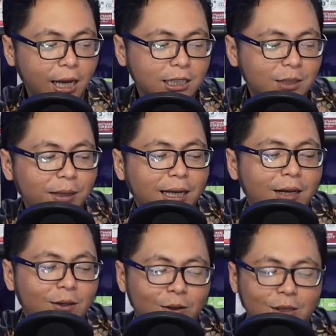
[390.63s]
Cuman
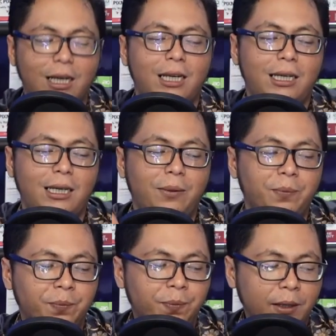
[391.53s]
kalau untuk seri
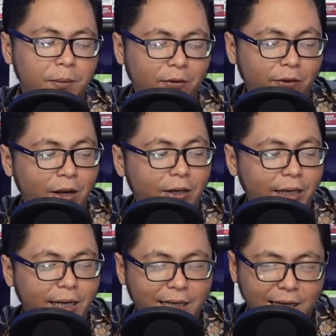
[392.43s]
Pavilion
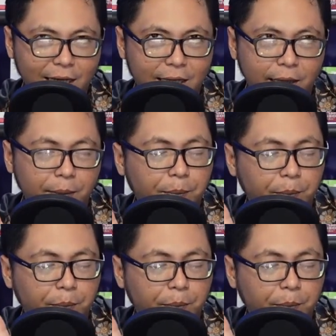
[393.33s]
ini dia di